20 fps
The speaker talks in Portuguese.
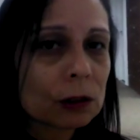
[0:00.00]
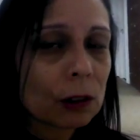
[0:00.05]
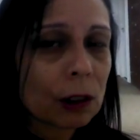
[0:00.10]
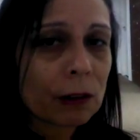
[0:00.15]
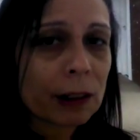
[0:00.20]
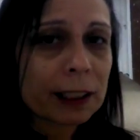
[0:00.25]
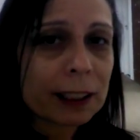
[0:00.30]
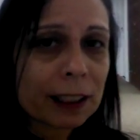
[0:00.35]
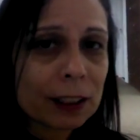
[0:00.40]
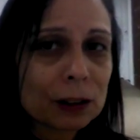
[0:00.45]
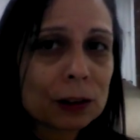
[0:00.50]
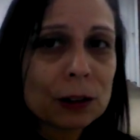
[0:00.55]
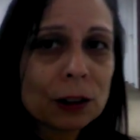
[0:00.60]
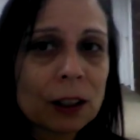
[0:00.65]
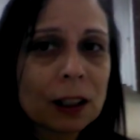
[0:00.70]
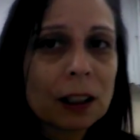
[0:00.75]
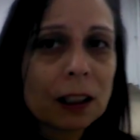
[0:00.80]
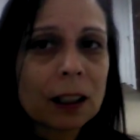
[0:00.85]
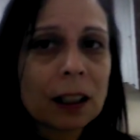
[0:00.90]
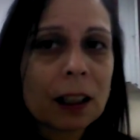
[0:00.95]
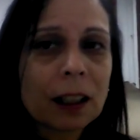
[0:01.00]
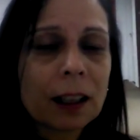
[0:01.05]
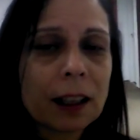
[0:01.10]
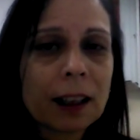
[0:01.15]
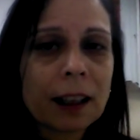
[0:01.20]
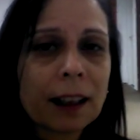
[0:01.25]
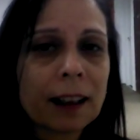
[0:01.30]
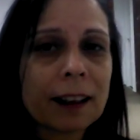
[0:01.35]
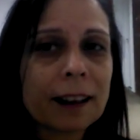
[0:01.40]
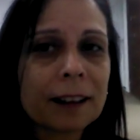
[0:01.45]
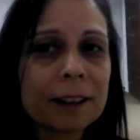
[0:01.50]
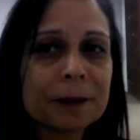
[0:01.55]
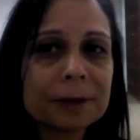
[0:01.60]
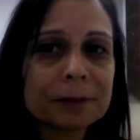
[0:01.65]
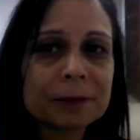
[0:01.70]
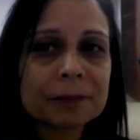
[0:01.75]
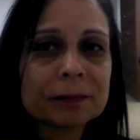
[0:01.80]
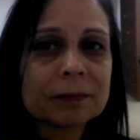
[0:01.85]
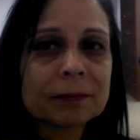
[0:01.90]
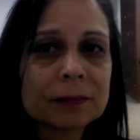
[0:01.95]
Estou aguardando é,
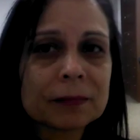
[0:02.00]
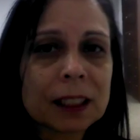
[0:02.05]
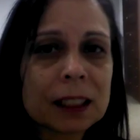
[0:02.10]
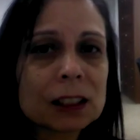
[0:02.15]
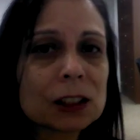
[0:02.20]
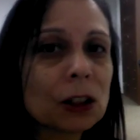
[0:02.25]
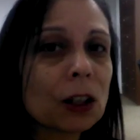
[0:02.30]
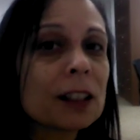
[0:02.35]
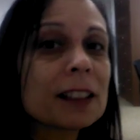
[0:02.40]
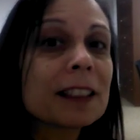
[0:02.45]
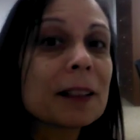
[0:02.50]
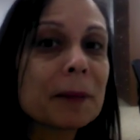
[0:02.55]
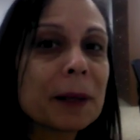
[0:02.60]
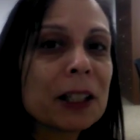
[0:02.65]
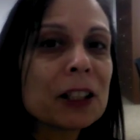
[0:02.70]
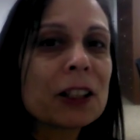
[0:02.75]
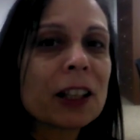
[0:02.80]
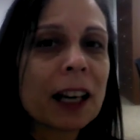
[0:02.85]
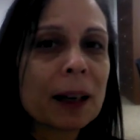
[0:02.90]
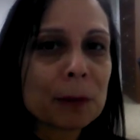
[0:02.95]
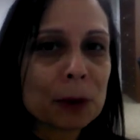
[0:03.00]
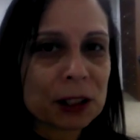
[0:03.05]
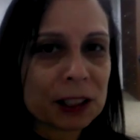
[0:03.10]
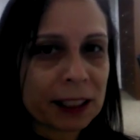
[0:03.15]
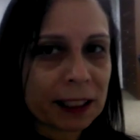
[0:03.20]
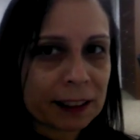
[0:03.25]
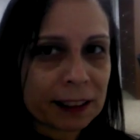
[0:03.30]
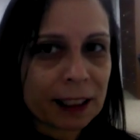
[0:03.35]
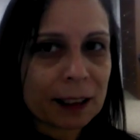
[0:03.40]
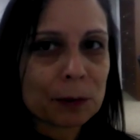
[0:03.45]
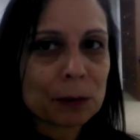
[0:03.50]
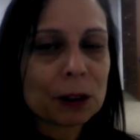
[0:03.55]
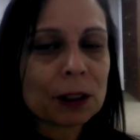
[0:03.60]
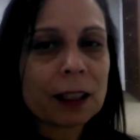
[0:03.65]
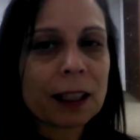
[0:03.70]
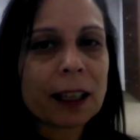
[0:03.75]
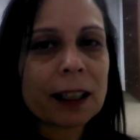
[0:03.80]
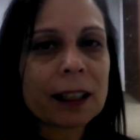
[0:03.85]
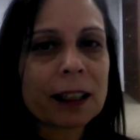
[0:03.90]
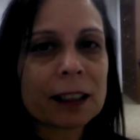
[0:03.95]
ansiosamente lá por
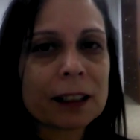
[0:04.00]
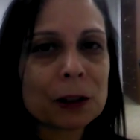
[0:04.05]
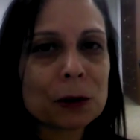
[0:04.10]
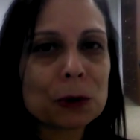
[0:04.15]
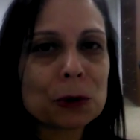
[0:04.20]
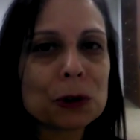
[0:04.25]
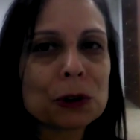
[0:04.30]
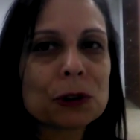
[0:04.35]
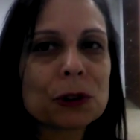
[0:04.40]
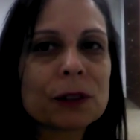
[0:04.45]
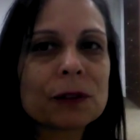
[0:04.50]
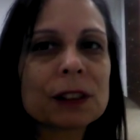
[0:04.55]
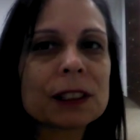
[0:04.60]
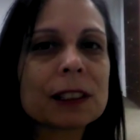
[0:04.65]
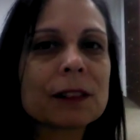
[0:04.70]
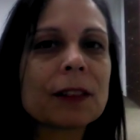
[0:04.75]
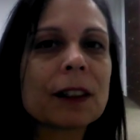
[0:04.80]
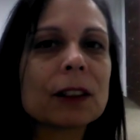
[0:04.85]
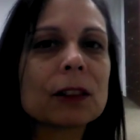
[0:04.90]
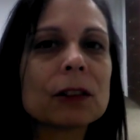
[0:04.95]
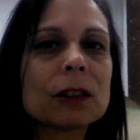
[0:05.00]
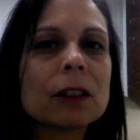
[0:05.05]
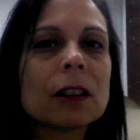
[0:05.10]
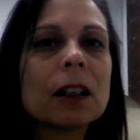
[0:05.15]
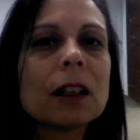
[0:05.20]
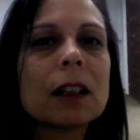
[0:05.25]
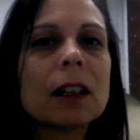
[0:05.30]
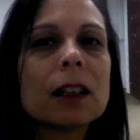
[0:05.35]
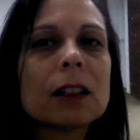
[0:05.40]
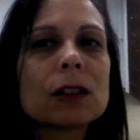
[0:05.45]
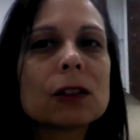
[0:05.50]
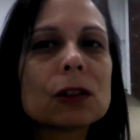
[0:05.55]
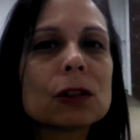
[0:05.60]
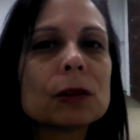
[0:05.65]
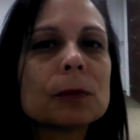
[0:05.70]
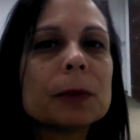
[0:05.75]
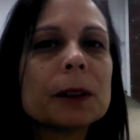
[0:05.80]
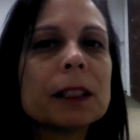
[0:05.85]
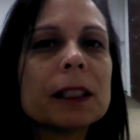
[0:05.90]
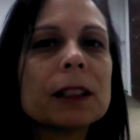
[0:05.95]
setembro, naquele curso que você falou
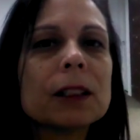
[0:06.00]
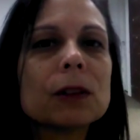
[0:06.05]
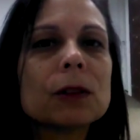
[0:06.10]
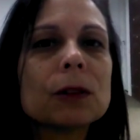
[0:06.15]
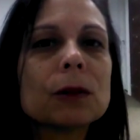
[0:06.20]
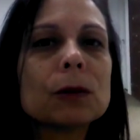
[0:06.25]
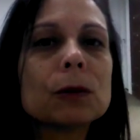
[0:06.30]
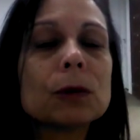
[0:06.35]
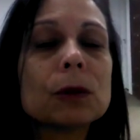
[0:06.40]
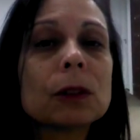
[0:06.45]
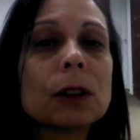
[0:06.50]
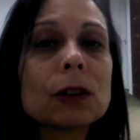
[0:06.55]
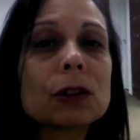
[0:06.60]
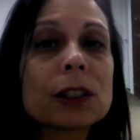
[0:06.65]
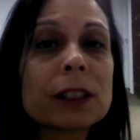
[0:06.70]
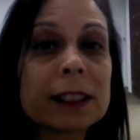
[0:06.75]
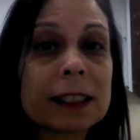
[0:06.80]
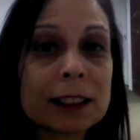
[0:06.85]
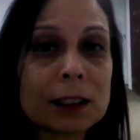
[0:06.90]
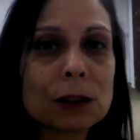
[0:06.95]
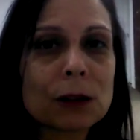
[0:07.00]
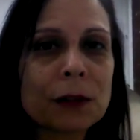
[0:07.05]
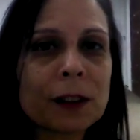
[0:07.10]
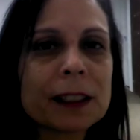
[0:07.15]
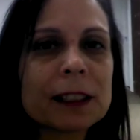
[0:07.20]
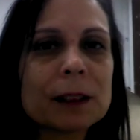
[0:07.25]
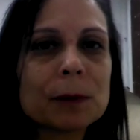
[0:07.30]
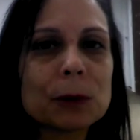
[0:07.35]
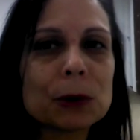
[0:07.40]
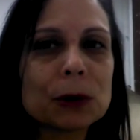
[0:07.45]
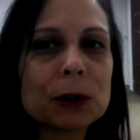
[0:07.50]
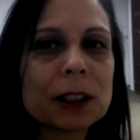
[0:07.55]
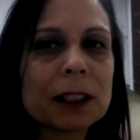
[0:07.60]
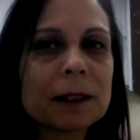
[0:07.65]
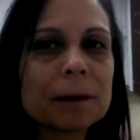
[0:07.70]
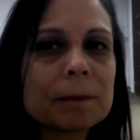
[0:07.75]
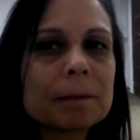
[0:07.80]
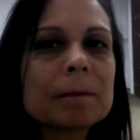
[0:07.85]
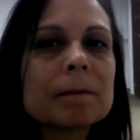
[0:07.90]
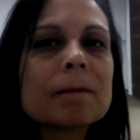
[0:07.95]
sobre a utilização do
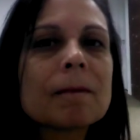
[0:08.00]
Facebook.